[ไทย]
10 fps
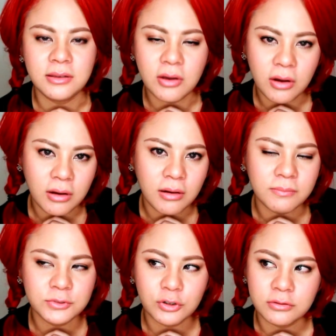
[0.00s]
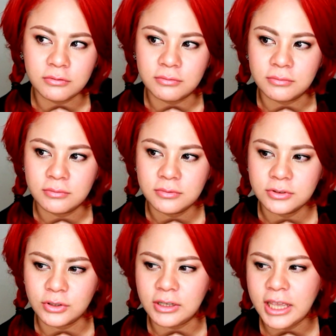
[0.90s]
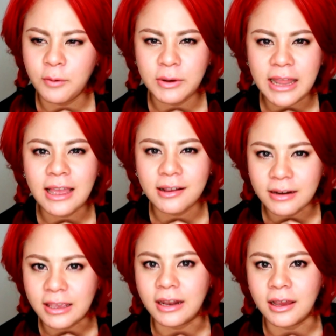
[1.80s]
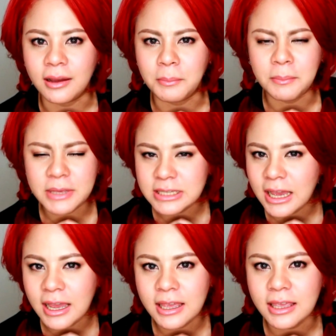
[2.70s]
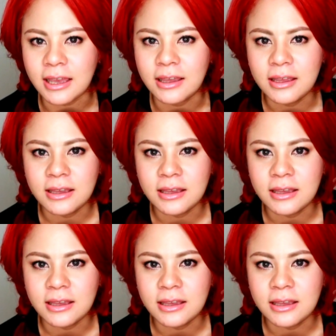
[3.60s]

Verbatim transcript: เยิ้มจนจนเรียกว่าหน้าเกลียดนะคะมันไม่ใช่อ่ะ